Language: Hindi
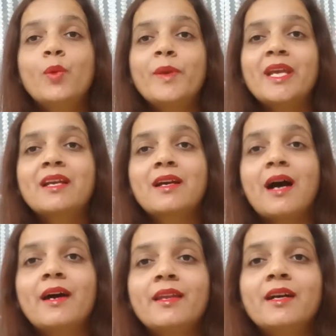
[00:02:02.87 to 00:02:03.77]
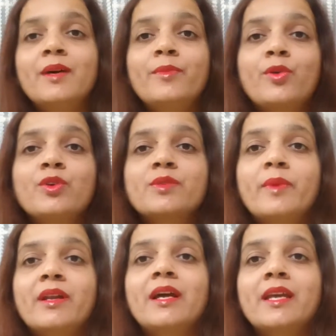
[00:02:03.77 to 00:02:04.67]
जो भी कार्य हम
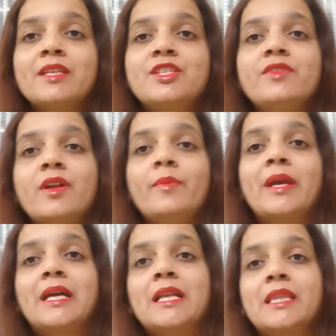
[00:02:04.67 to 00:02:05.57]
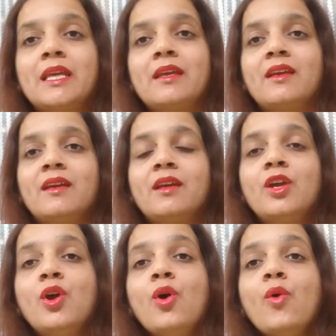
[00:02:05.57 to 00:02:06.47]
रोज़मर्रा के जीवन में करते हैं
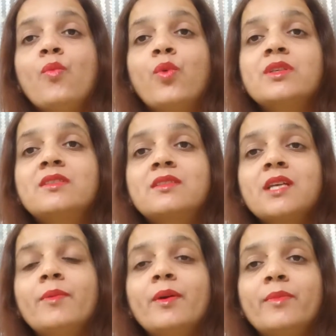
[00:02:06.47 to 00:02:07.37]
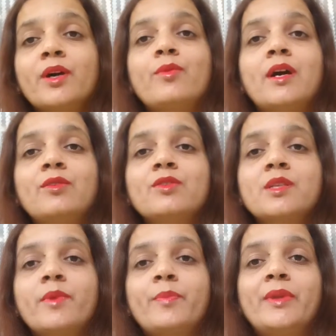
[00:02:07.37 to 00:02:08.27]
वो सब हम भगवान को
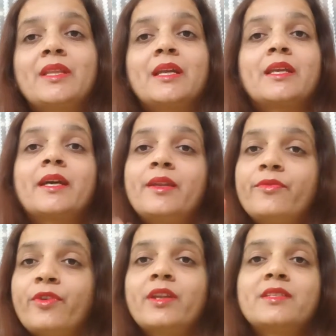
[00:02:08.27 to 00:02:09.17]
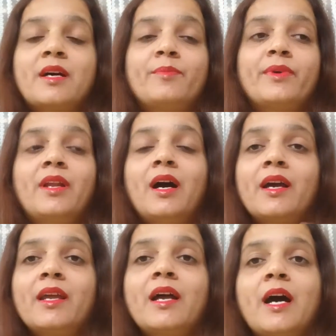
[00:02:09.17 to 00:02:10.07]
समर्पित करके करें फॉर एग्ज़ाम्पल
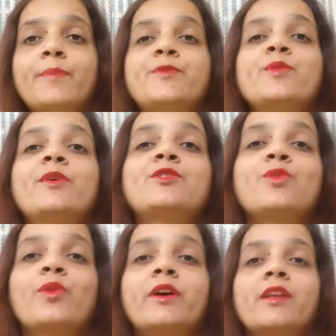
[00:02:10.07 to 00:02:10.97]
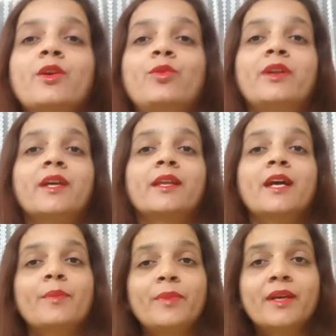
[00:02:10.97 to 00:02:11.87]
अगर आप सुबह सो करके उठ करके
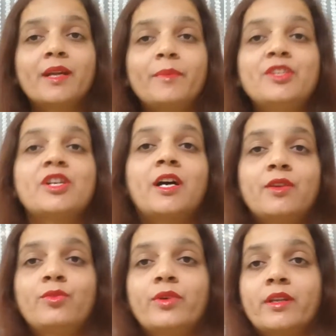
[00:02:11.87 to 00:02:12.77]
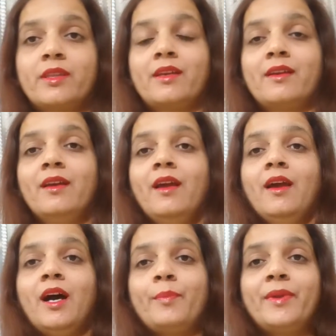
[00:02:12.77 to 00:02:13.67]
अपने घर में झाड़ू करते हैं
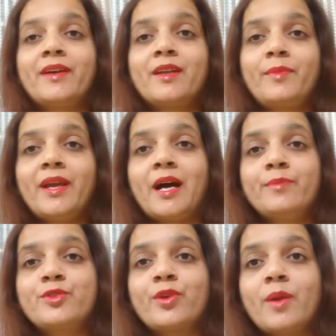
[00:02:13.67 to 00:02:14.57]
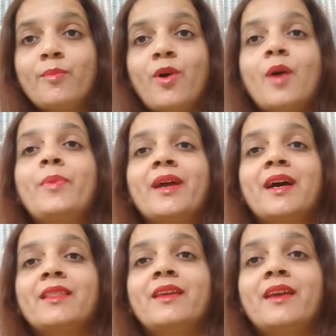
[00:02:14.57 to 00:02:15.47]
अपने घर में आप जो है मॉप
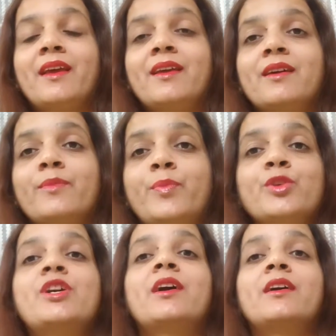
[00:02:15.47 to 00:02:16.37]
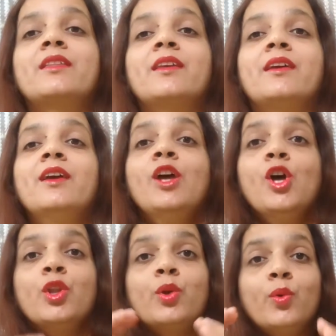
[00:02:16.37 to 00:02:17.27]
लगाते हैं पोछा करते हैं
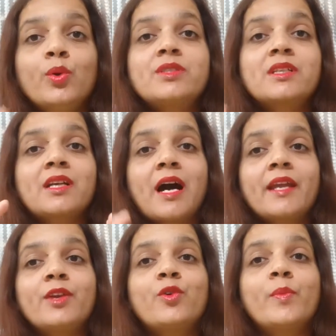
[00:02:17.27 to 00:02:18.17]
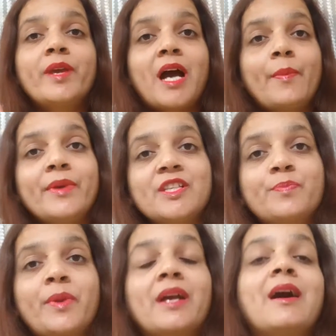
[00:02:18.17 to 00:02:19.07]
तो उस कार्य को भी आप इस
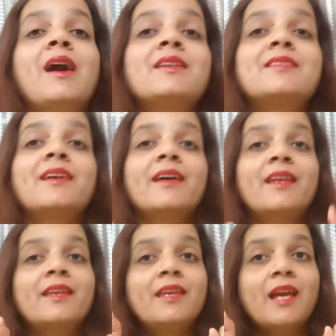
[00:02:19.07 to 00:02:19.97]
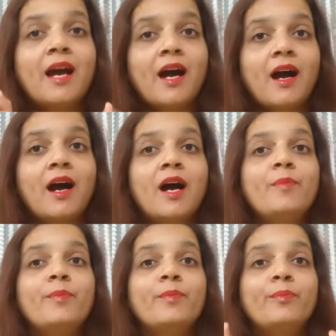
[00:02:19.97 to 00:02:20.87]
प्रकार से करें कि
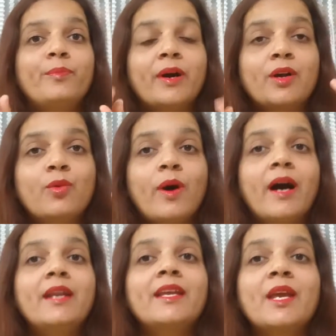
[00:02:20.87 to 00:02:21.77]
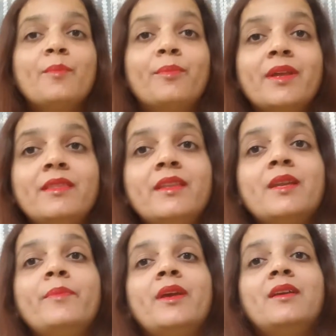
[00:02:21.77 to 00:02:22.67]
आप भगवान के
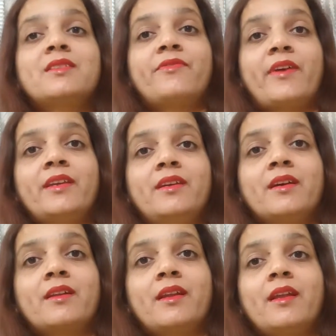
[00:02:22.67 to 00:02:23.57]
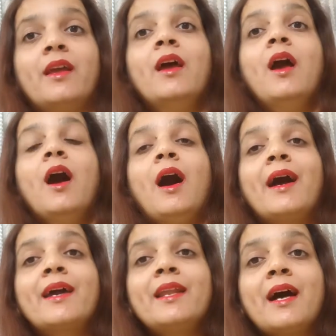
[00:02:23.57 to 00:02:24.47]
मंदिर में सफाई कर रहे हैं
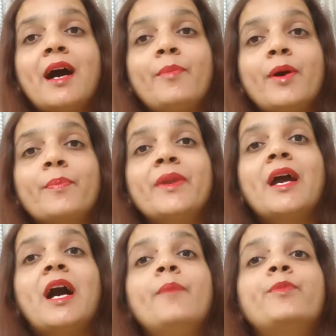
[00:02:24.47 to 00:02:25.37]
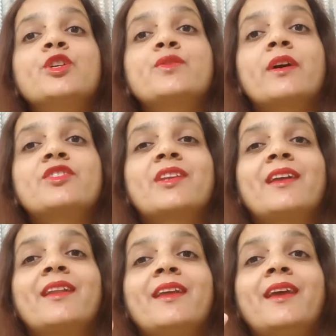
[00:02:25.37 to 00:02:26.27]
अगर आप अपने आप को स्वच्छ
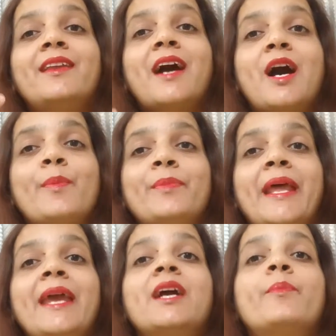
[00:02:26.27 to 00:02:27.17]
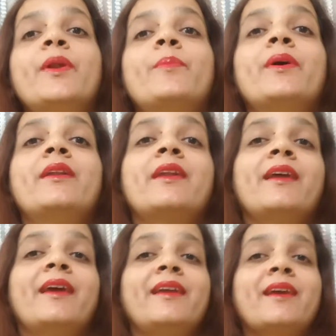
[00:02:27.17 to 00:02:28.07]
कर रहे हैं या आप नए कपड़े पहन
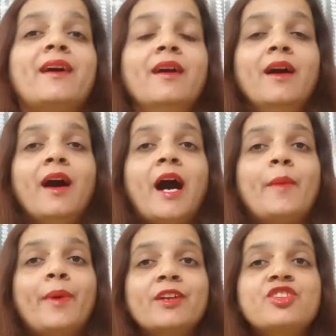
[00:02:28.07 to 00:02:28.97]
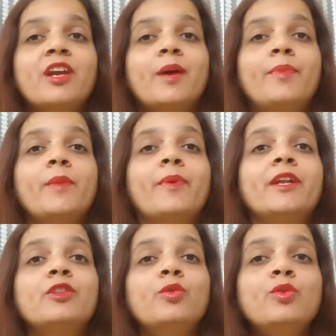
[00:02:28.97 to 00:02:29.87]
रहे हैं या आप अच्छे कपड़े पहन
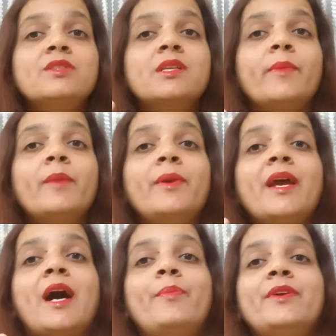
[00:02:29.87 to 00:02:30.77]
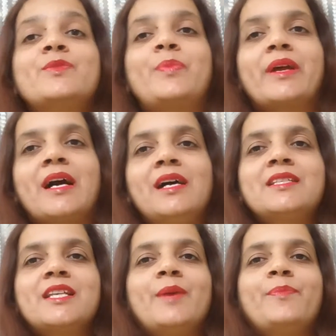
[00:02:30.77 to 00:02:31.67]
रहे तो उस समय भी आप इस प्रकार
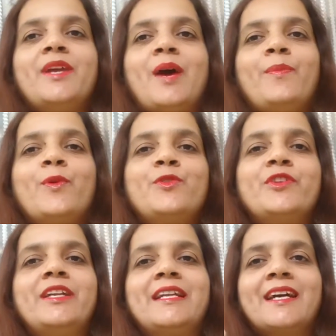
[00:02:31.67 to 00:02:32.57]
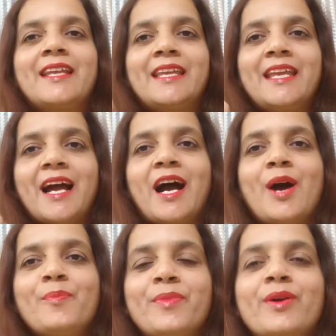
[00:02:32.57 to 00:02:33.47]
से अपने आप को ट्रीट करें कि
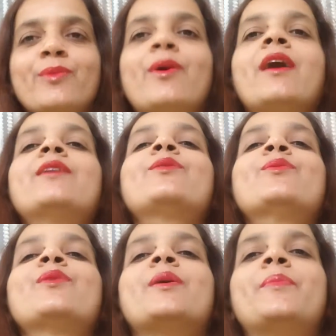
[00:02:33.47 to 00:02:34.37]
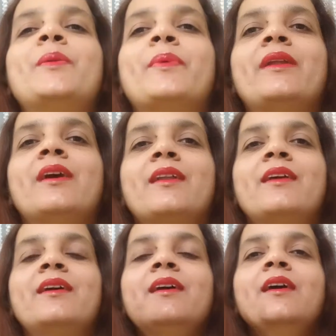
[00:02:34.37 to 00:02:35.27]
आप भगवान को वो कपड़े पहना
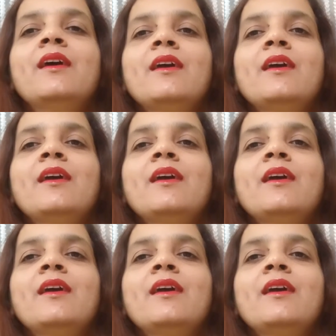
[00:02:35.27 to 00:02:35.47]
रहे हैं